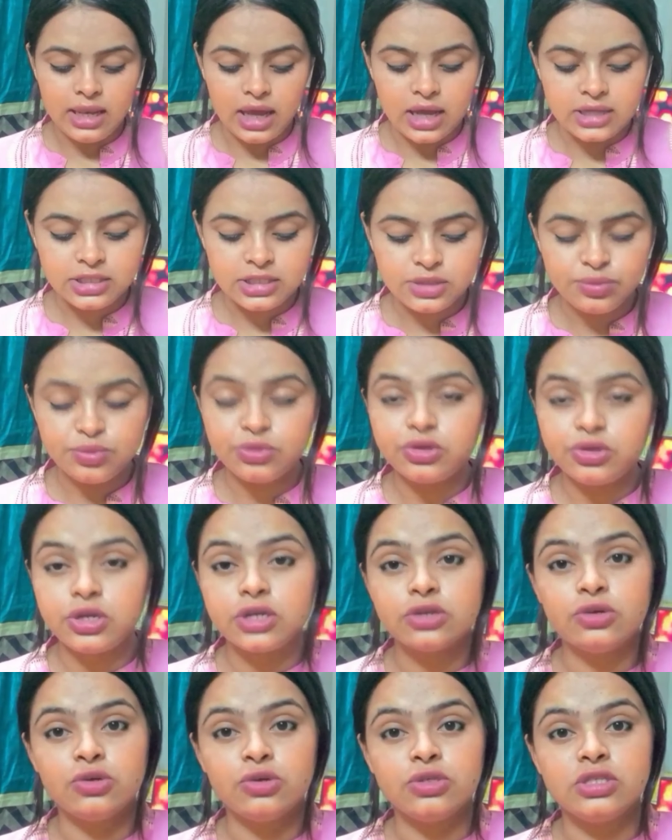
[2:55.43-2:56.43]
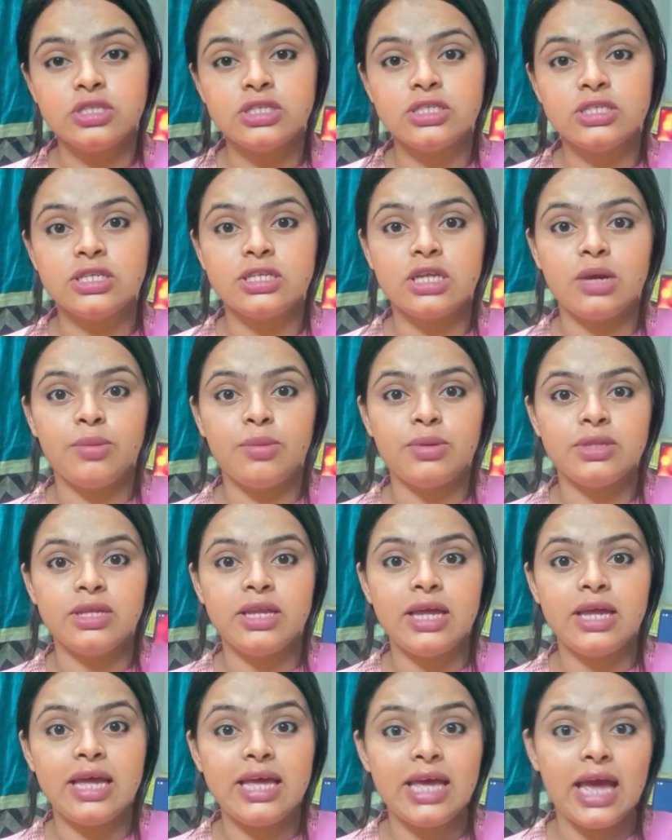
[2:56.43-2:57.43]
লাস্ট প্রোডাক্ট হচ্ছে যেটা
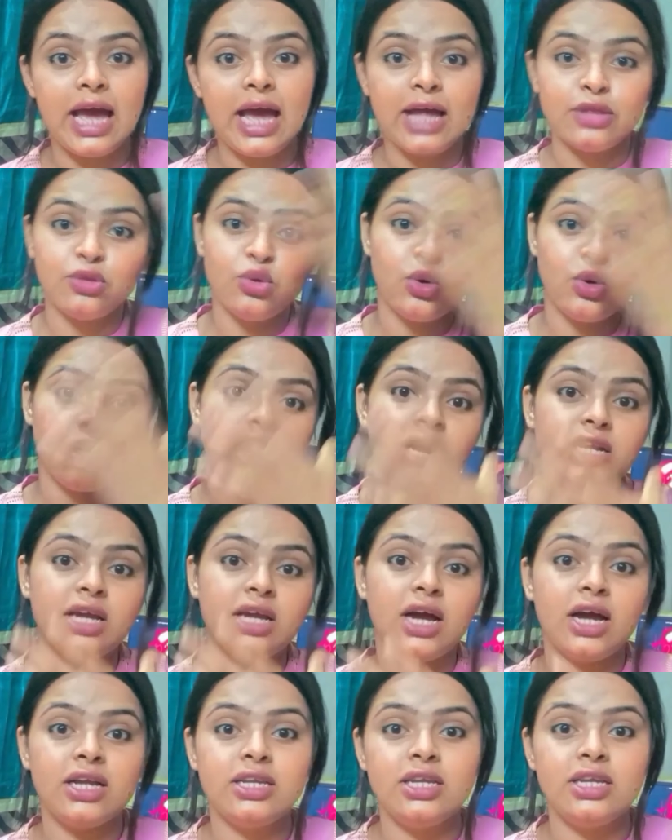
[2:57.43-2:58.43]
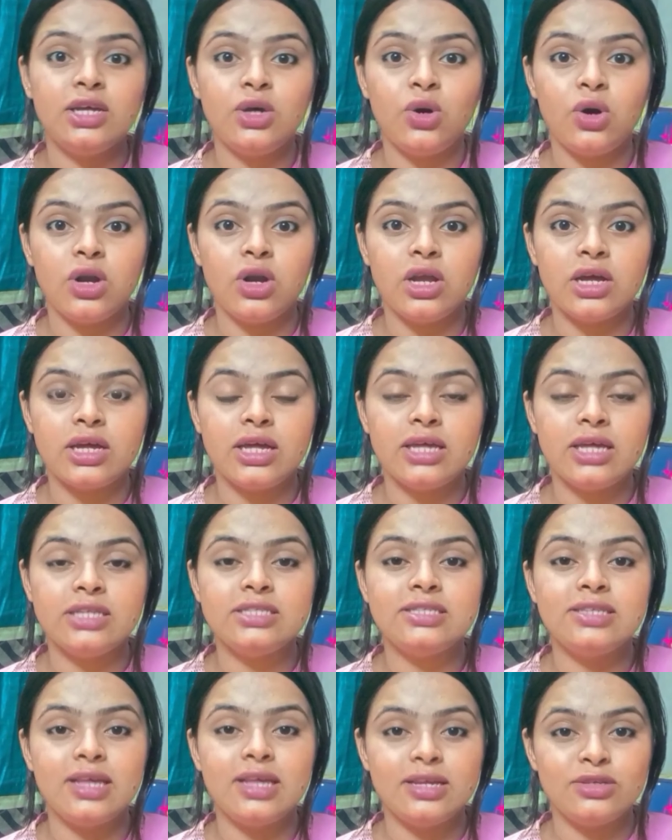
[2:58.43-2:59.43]
আমাদের এই এত খাটাখাটনি করাকে
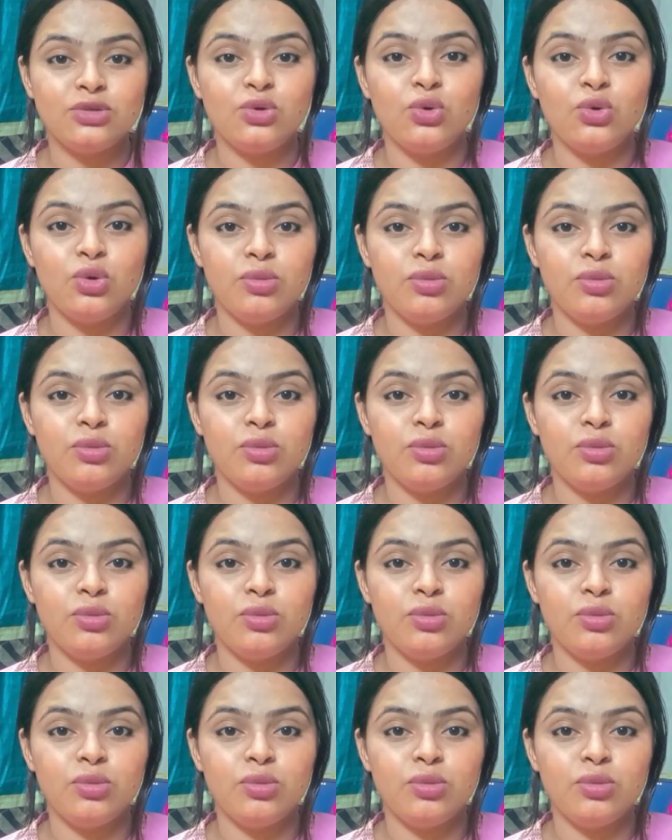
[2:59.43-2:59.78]
সেট